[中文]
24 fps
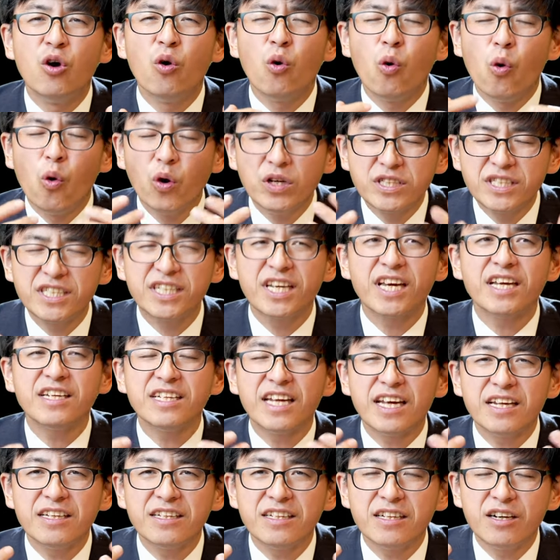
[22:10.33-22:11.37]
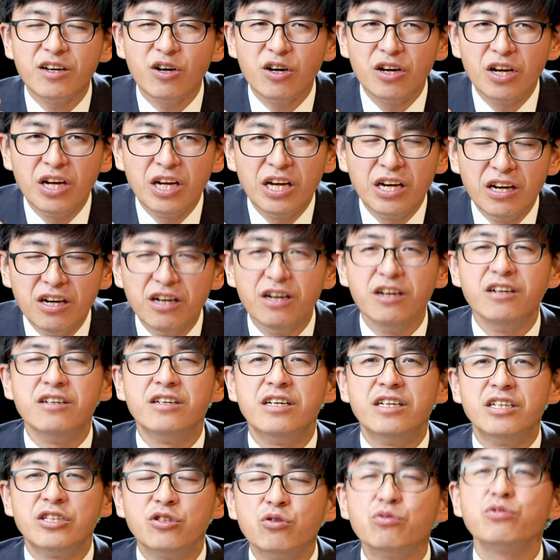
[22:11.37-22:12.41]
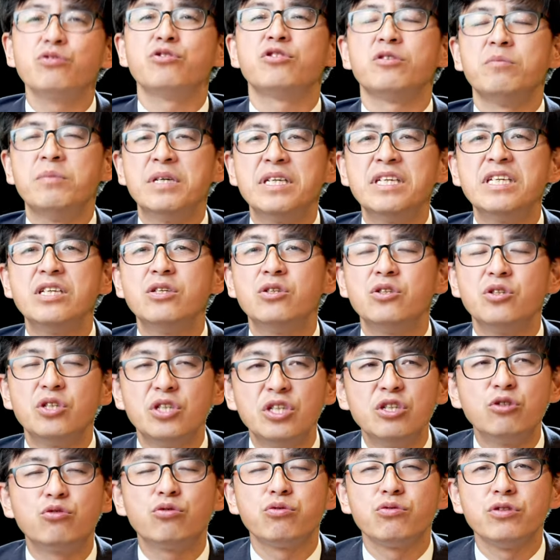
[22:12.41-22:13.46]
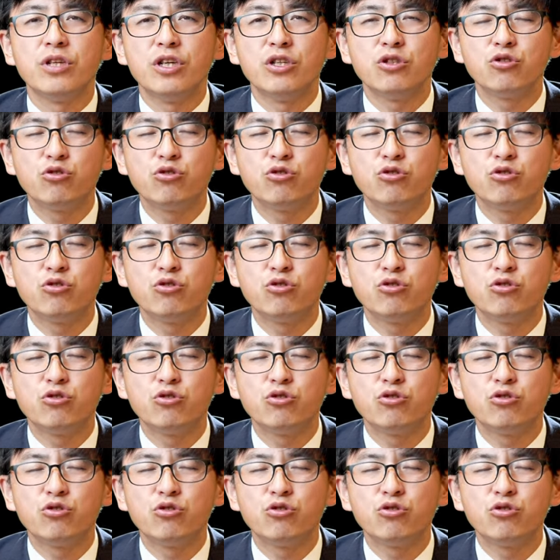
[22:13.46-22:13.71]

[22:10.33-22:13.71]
活千年的恶人又有什么益益处呢？